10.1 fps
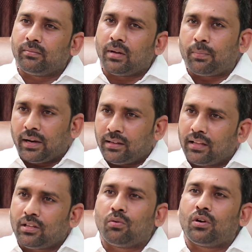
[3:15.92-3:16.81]
మాకు
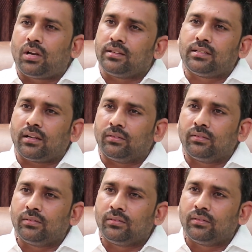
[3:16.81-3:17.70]
ప్రజలందరూ ఓట్లు వేశారు
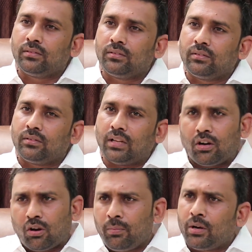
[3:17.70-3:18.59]

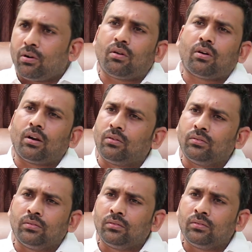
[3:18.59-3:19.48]
దాంట్లో మీరు కూడా ఒకళ్ళు
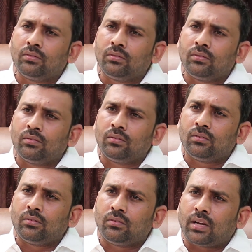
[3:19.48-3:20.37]

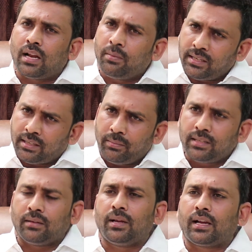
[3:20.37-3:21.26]
కానీ మీ మీ
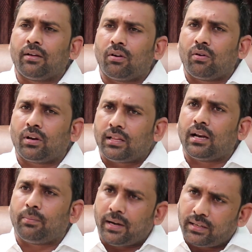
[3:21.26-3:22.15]
మీకేమైనా ఉంటే
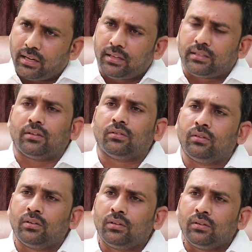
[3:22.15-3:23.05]
దాన్ని పరిష్కరించు
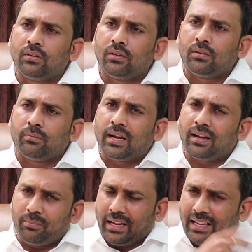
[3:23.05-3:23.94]

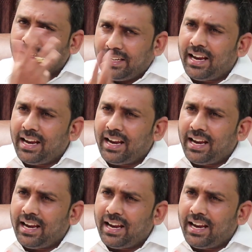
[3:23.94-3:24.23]
మీకు మీకు అసలు